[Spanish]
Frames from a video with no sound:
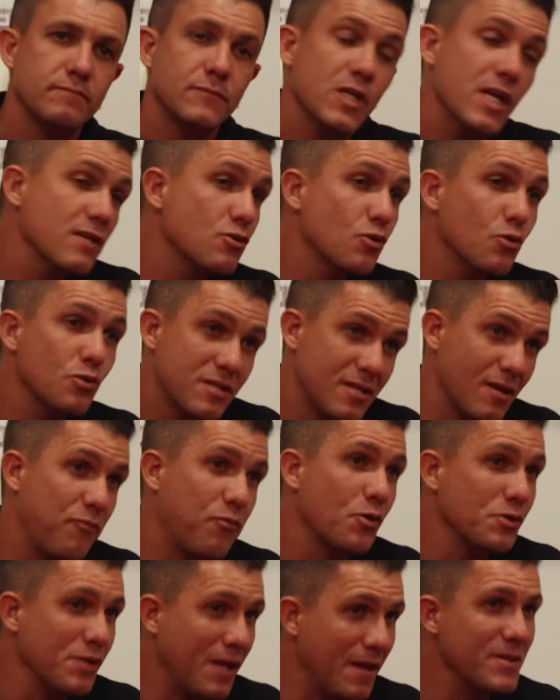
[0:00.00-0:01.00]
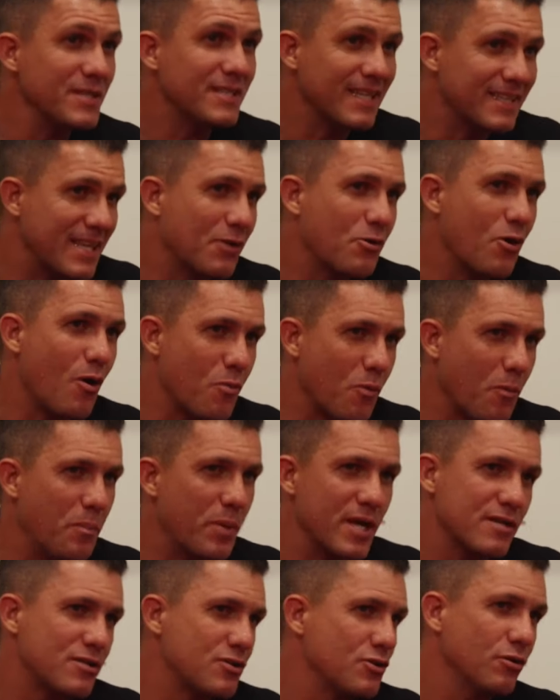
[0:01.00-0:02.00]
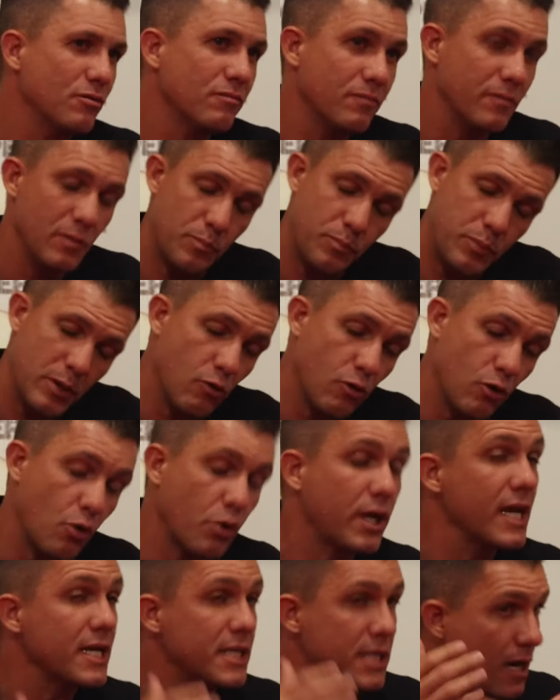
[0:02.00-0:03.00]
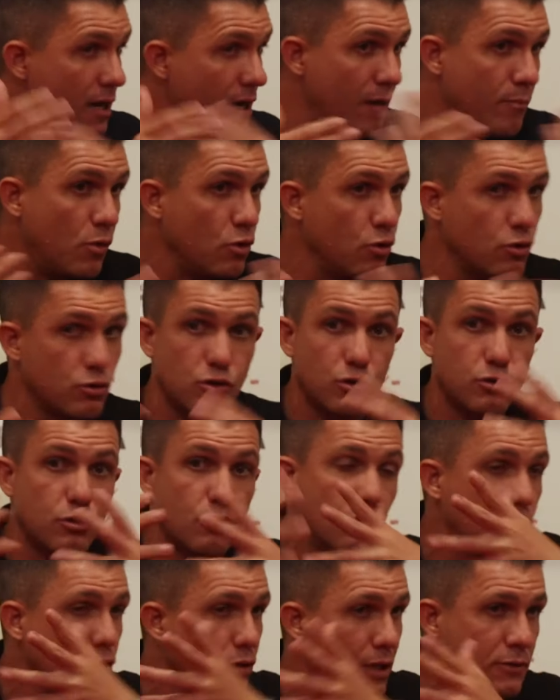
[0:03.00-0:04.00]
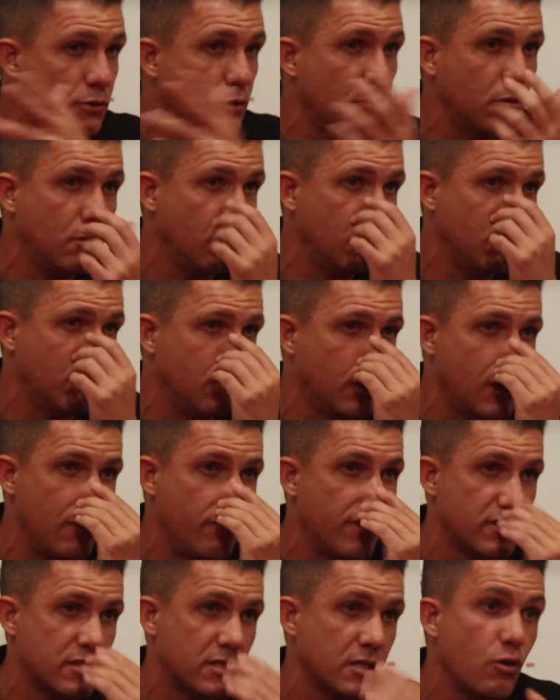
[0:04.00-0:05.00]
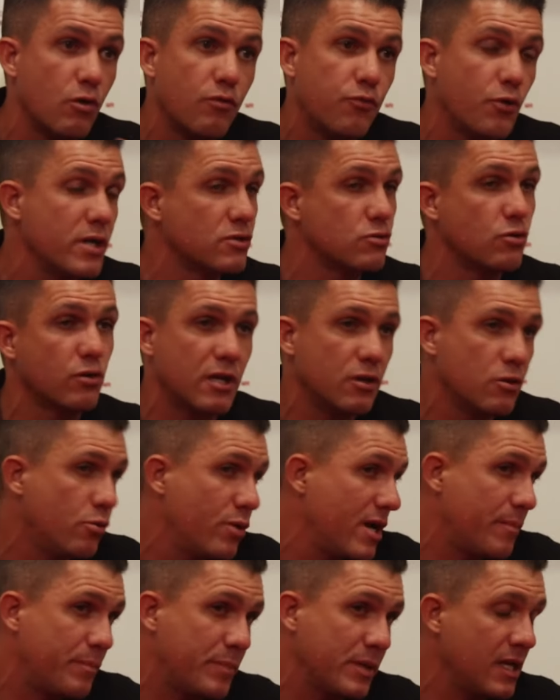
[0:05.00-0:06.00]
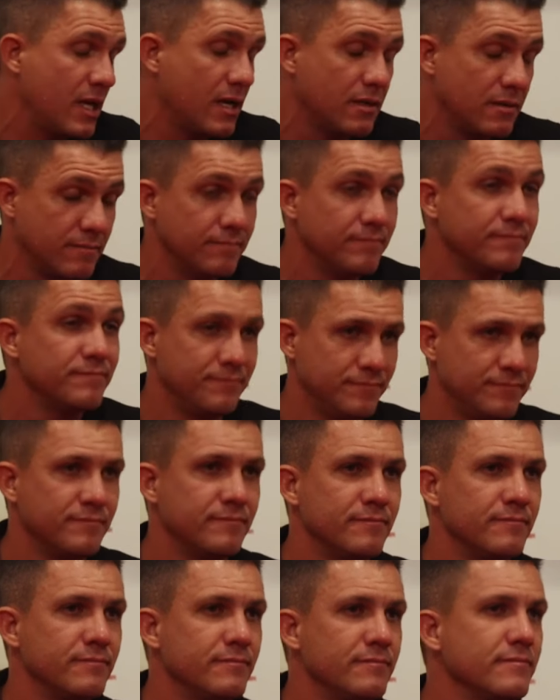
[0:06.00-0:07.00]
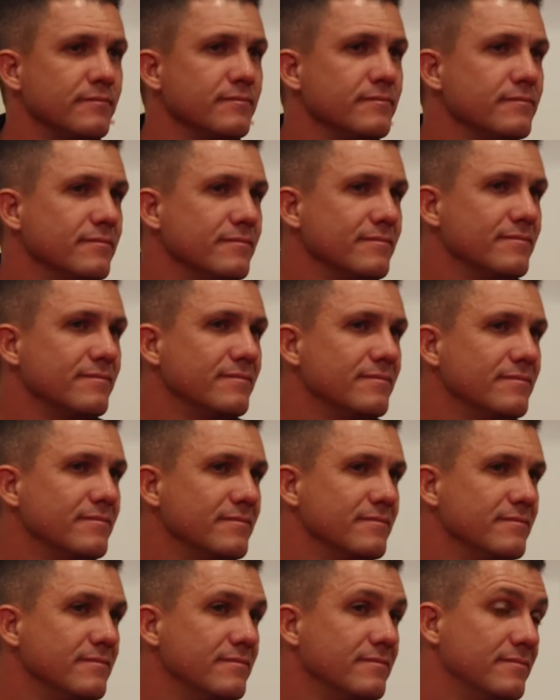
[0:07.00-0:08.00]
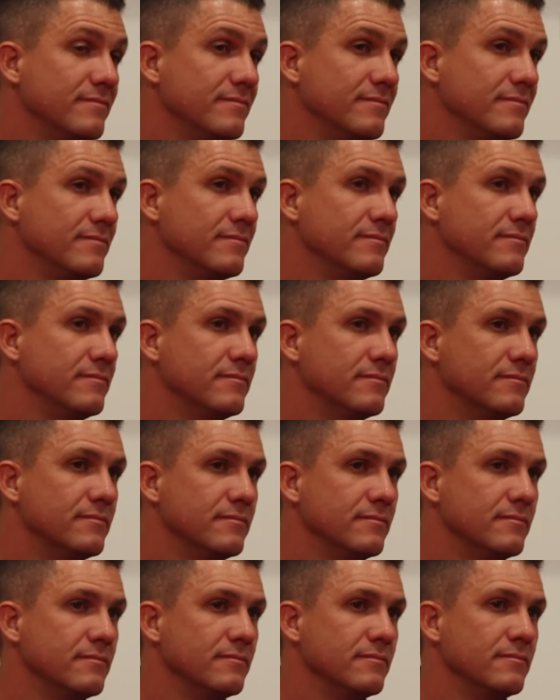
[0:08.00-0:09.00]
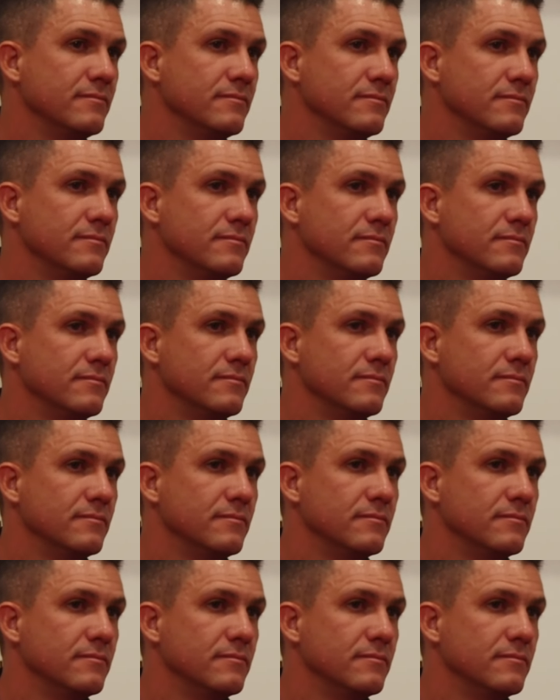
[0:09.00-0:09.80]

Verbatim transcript: Y eso desafortunadamente te cobra un precio, pero lo que charlamos nosotros dentro del vestidor fue eso, que no era penal. ¿Consideras que fue por ahí un tiro libre e indirecto a lo mucho?